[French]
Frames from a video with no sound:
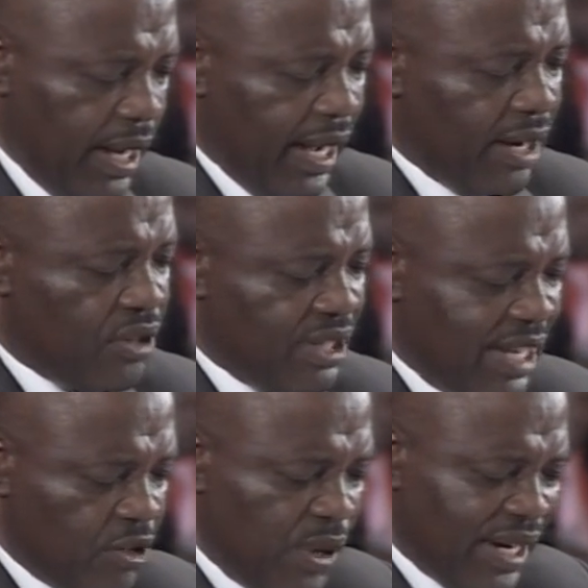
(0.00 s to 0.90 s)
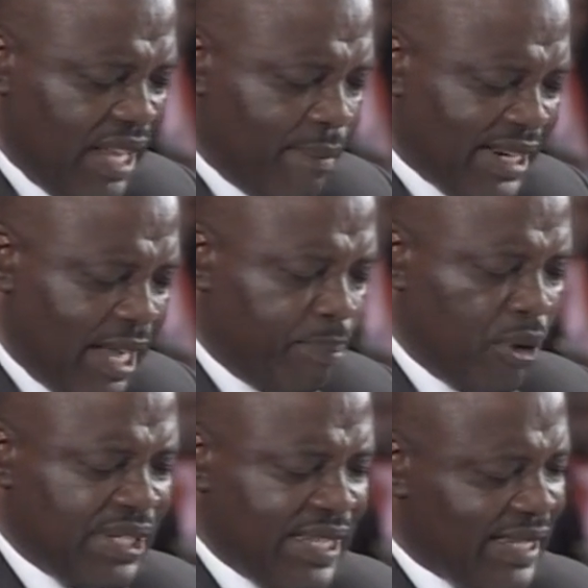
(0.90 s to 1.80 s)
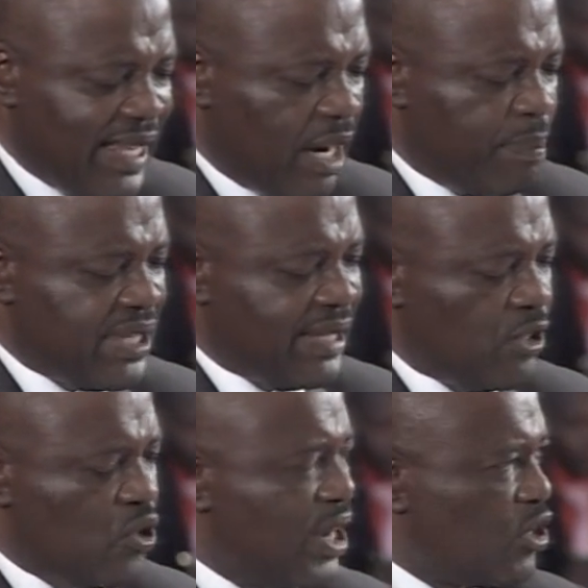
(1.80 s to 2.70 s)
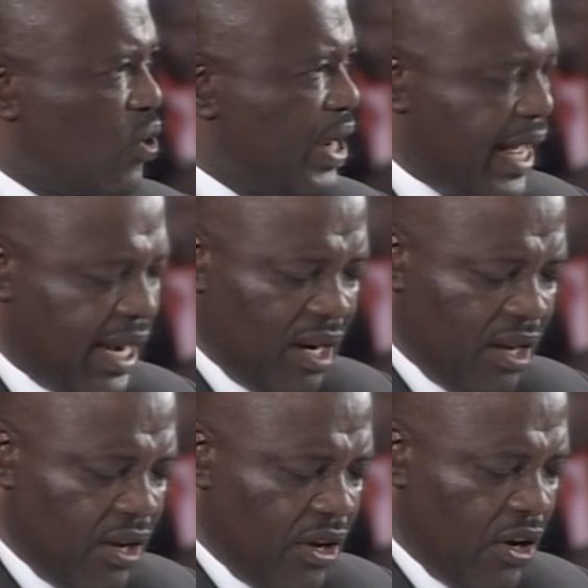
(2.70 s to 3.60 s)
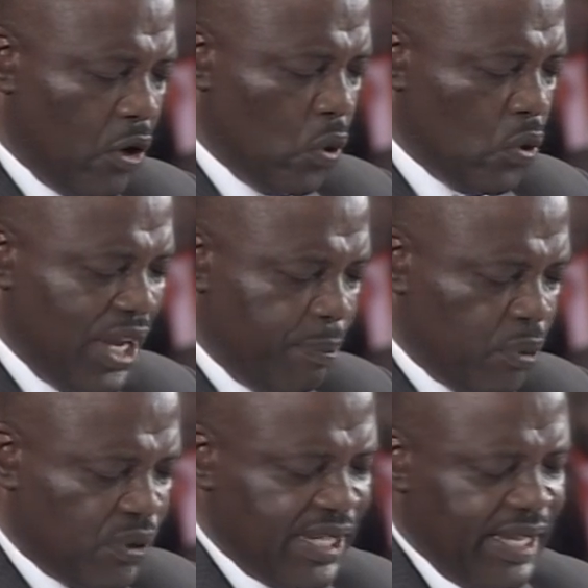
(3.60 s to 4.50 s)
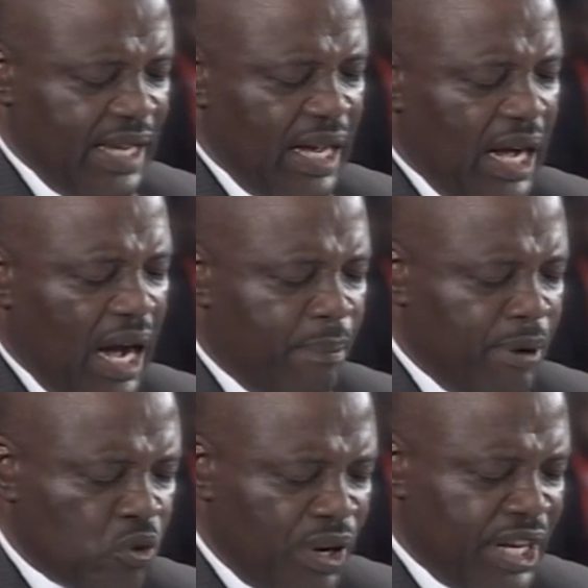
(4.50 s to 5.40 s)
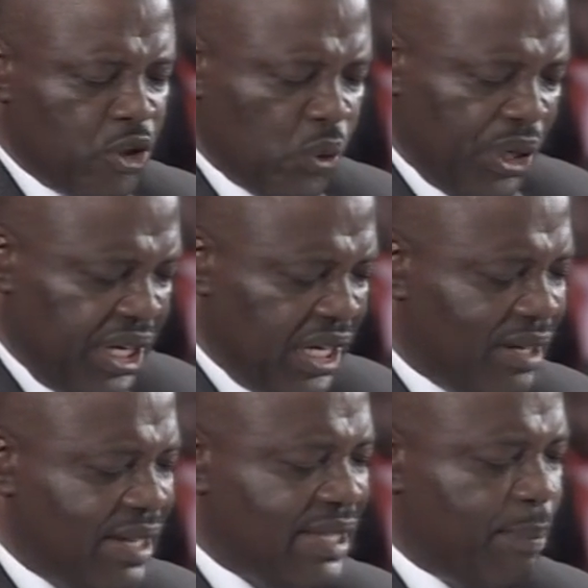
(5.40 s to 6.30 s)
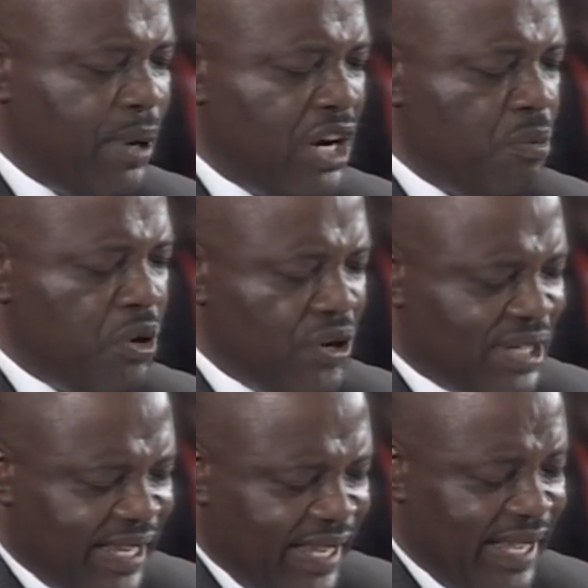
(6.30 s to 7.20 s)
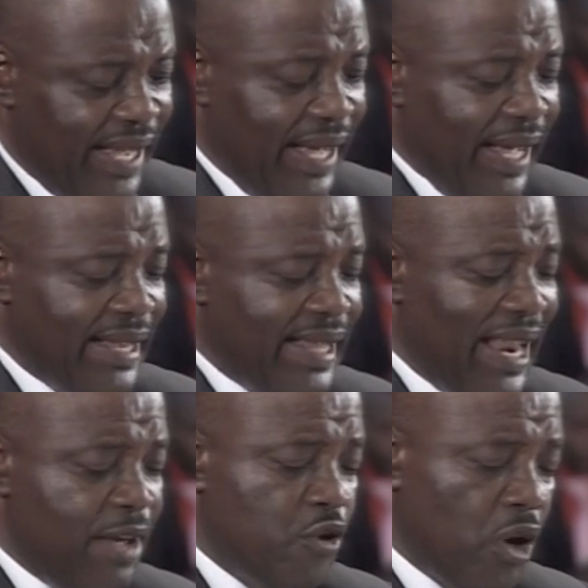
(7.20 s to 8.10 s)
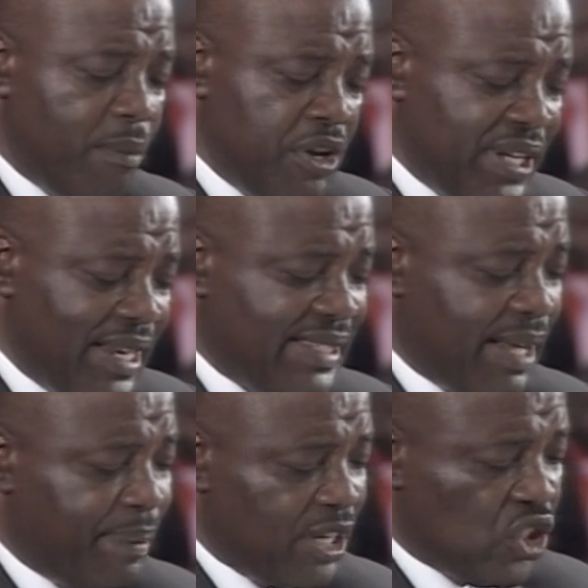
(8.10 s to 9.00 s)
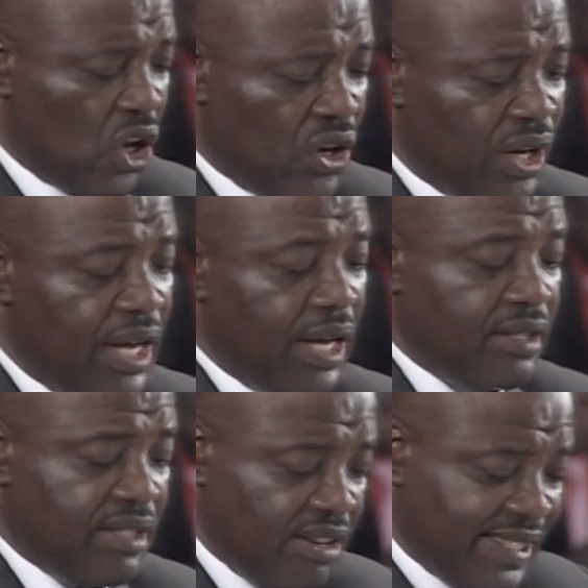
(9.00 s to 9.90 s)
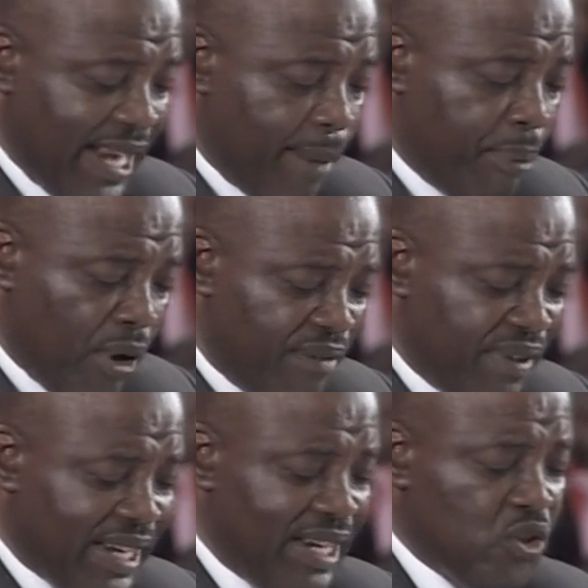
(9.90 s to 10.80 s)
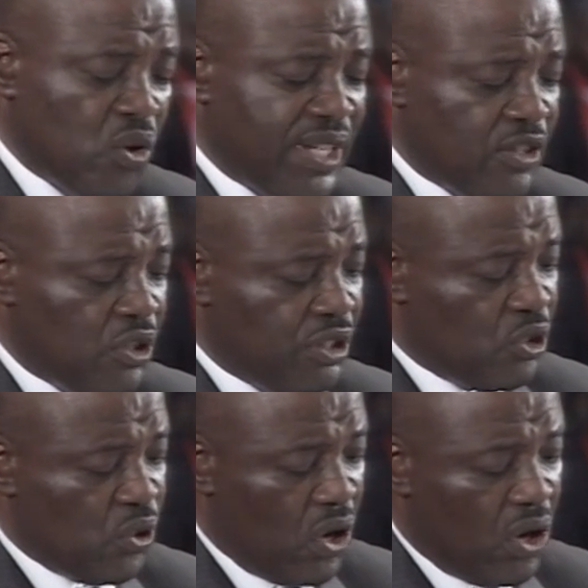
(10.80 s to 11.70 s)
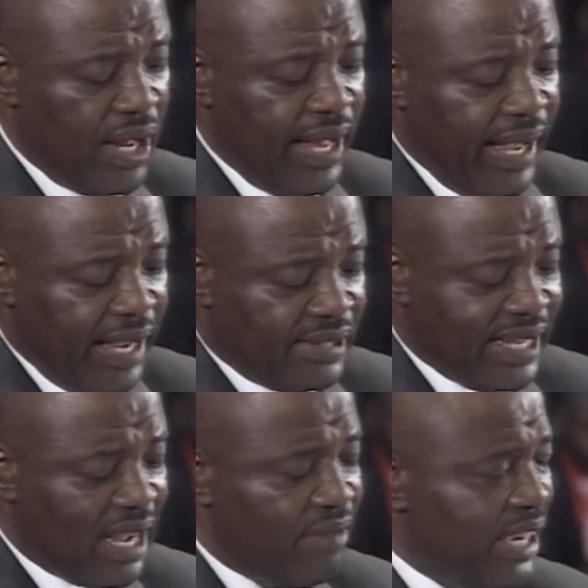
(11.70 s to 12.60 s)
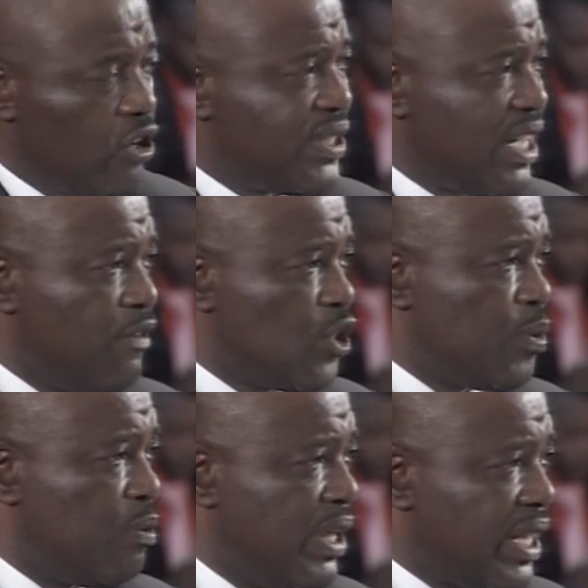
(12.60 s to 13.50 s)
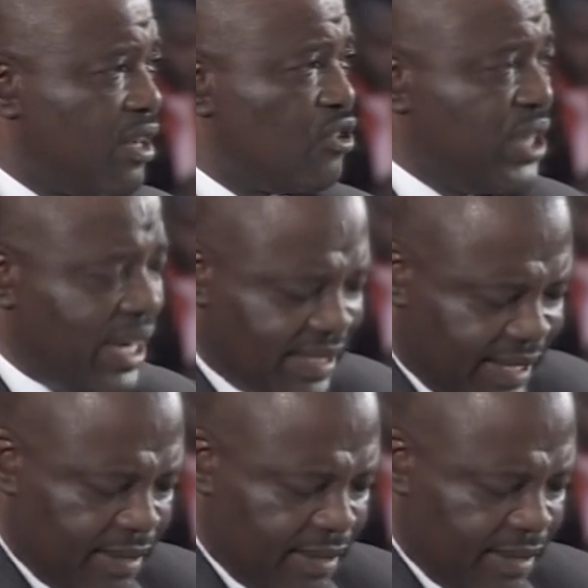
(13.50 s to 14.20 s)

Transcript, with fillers: Détenteur des mandats politiques des représentations nationales, le député a besoin de jouir de sa pleine immunité et de l'inviolabilité de sa personne dans ses rapports avec les autres institutions ainsi qu'avec le service public de l'État.